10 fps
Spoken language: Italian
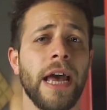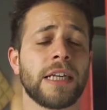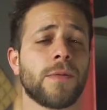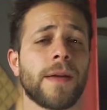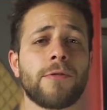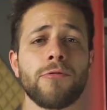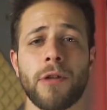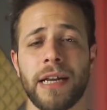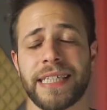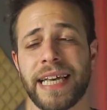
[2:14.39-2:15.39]
e soprattutto
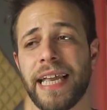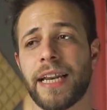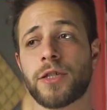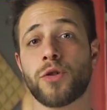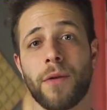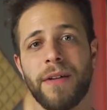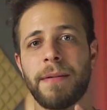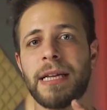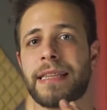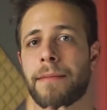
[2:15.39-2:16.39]
le skin sono
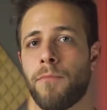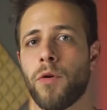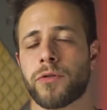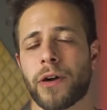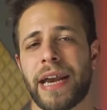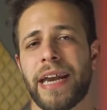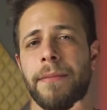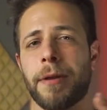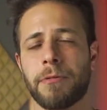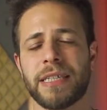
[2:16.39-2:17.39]
veramente molto carine
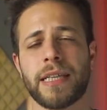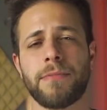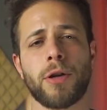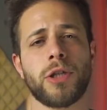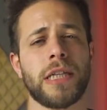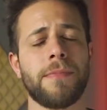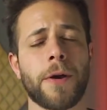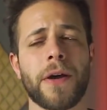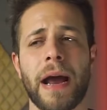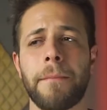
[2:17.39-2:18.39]
per questa tipologia di
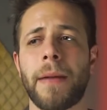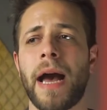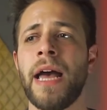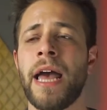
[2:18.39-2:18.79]
programma